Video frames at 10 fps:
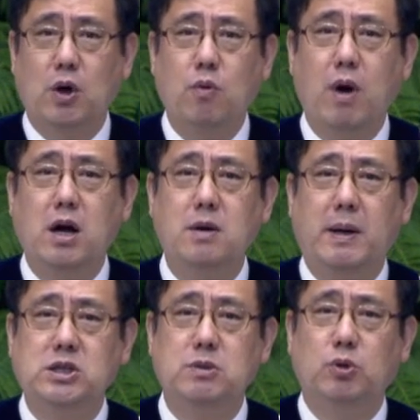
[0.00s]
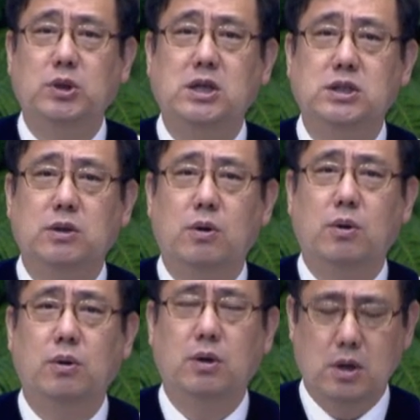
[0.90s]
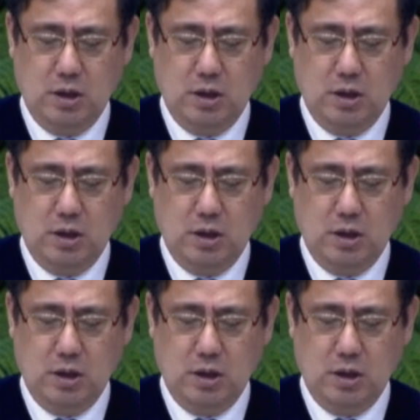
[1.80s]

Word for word: 영광을 받지 못하시고